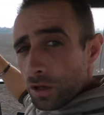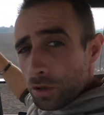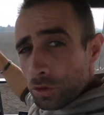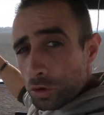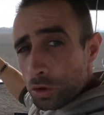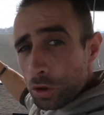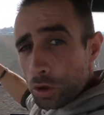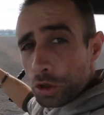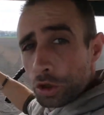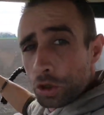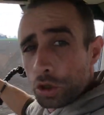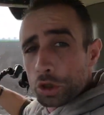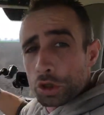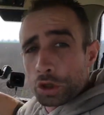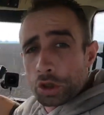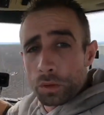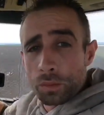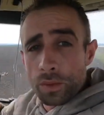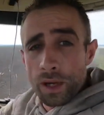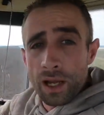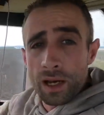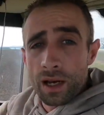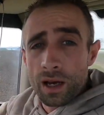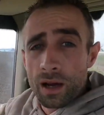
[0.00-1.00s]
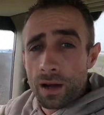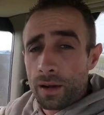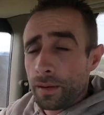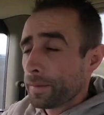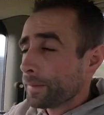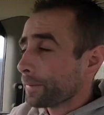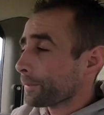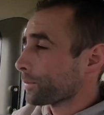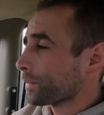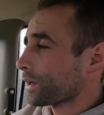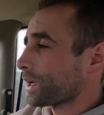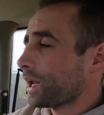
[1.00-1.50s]
de ce chemin-là,
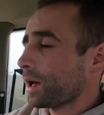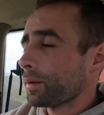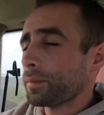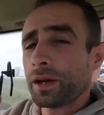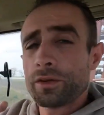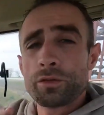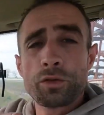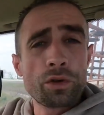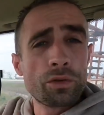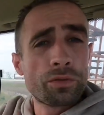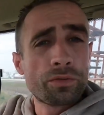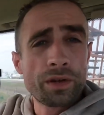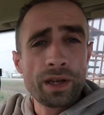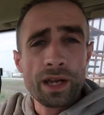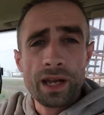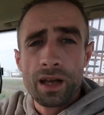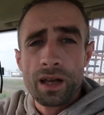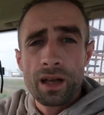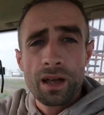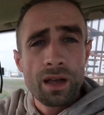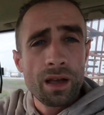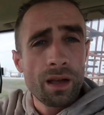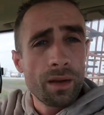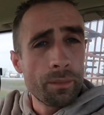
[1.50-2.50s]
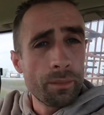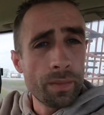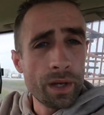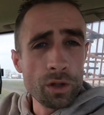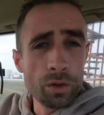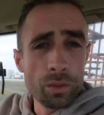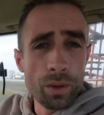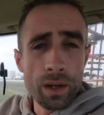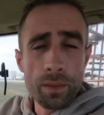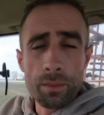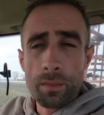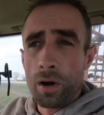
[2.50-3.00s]
là, il bah, faut le faire
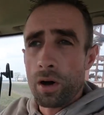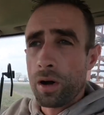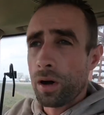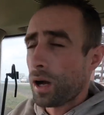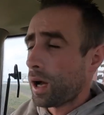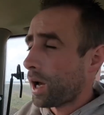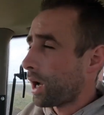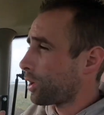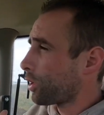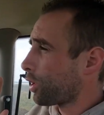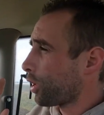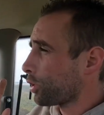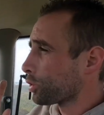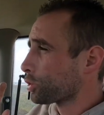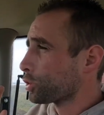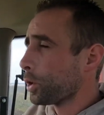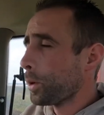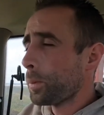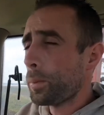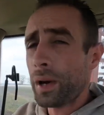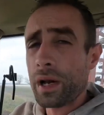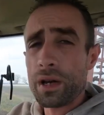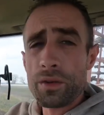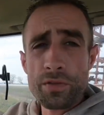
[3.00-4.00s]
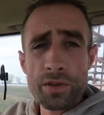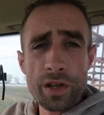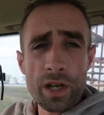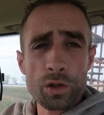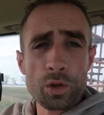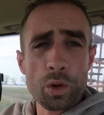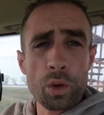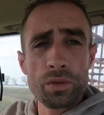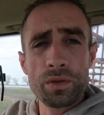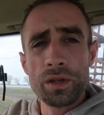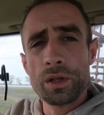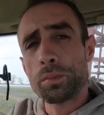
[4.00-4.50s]
manuellement. Alors, ne pas le faire
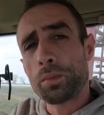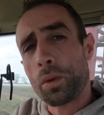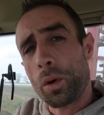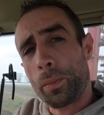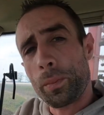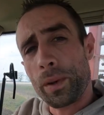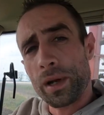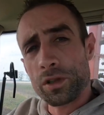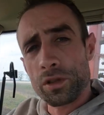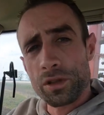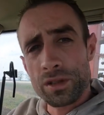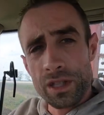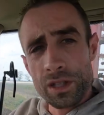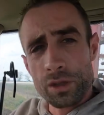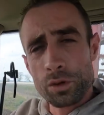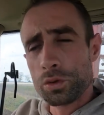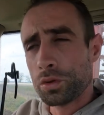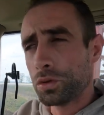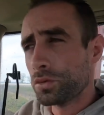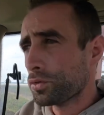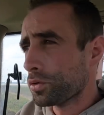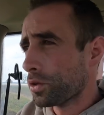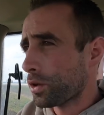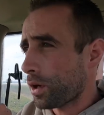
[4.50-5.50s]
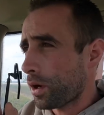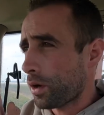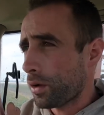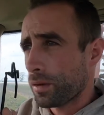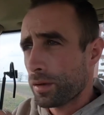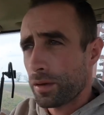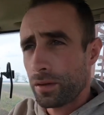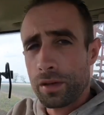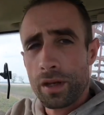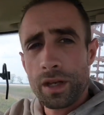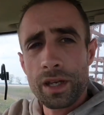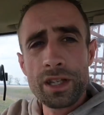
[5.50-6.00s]
trop vite pour ne pas donner de coups de volant.
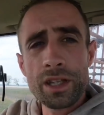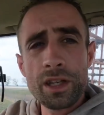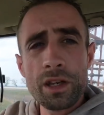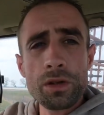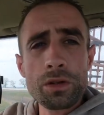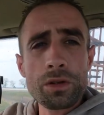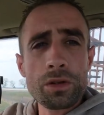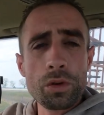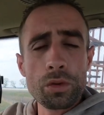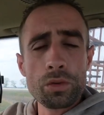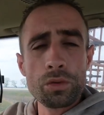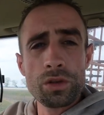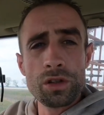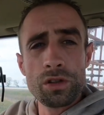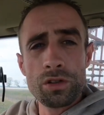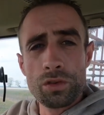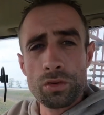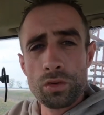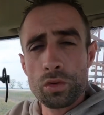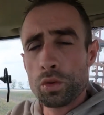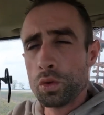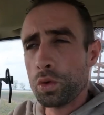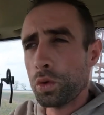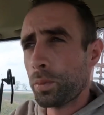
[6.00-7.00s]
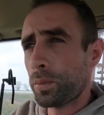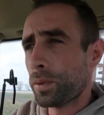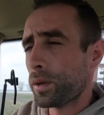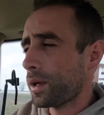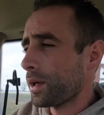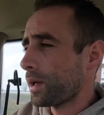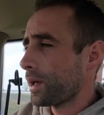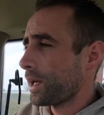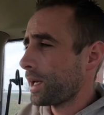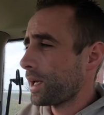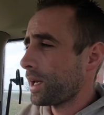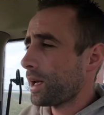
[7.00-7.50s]
Ayez une conduite souple,
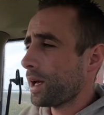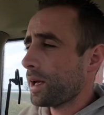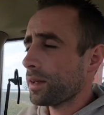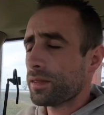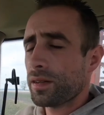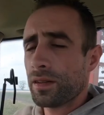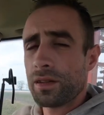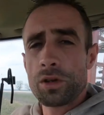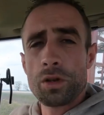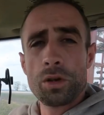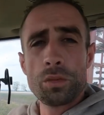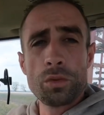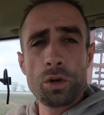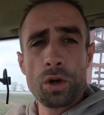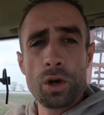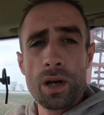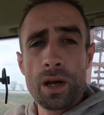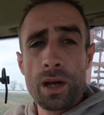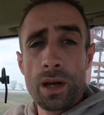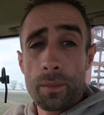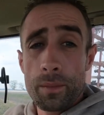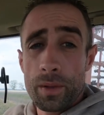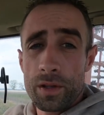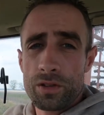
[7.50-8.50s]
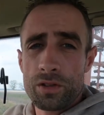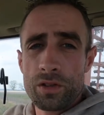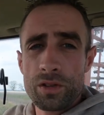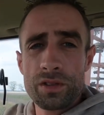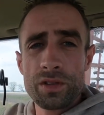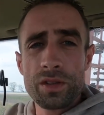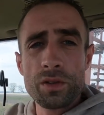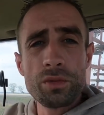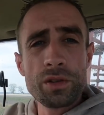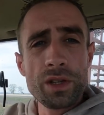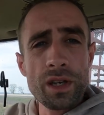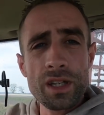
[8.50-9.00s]
et là, c'est que mieux. Parce que
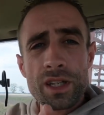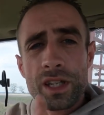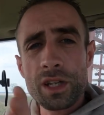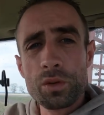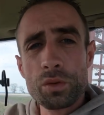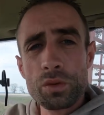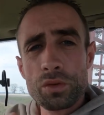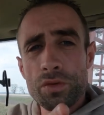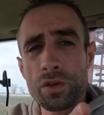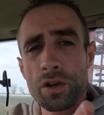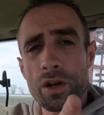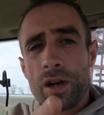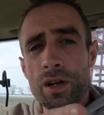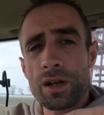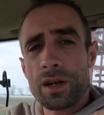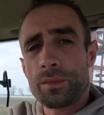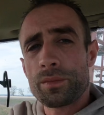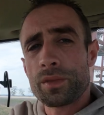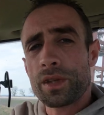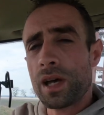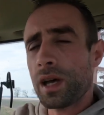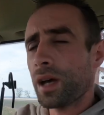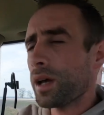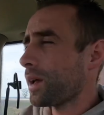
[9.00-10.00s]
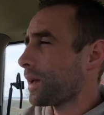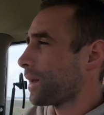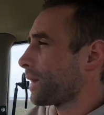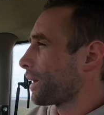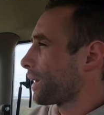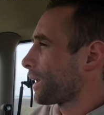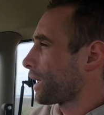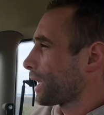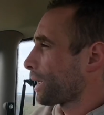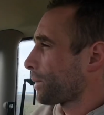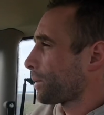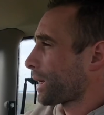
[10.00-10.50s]
si vous avez des coups de volant comme ça,
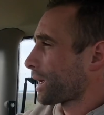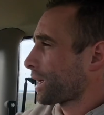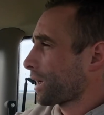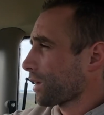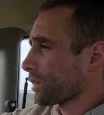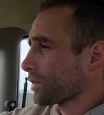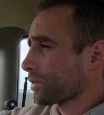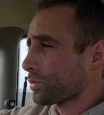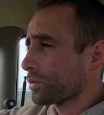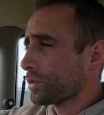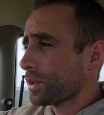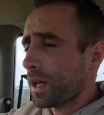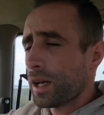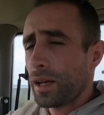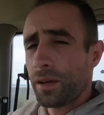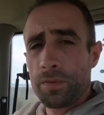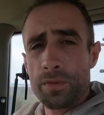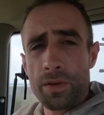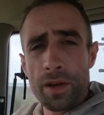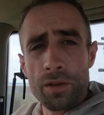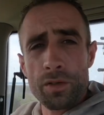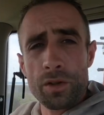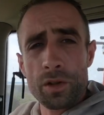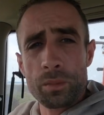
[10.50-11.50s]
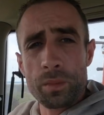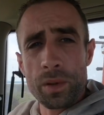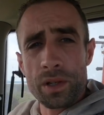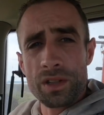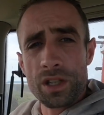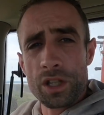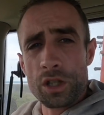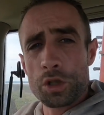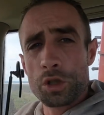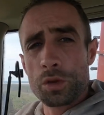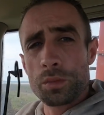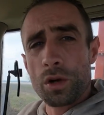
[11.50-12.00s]
et ben, quand vous allez faire votre
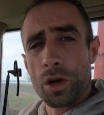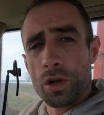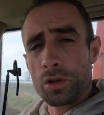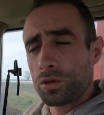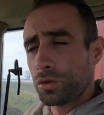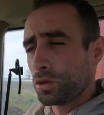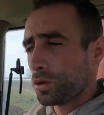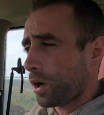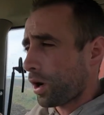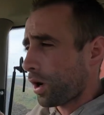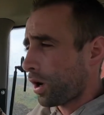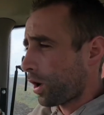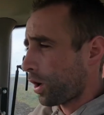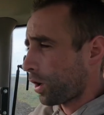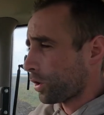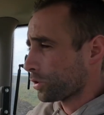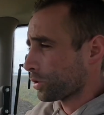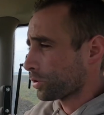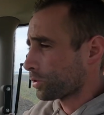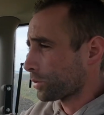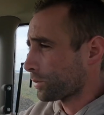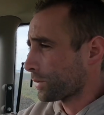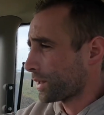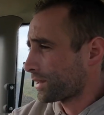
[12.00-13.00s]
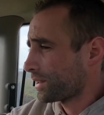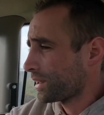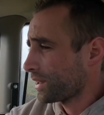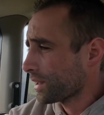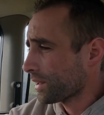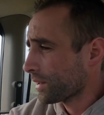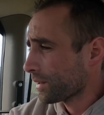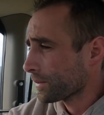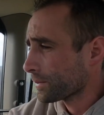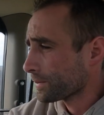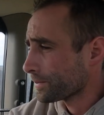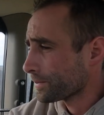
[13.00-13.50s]
passage de bordure en automatique,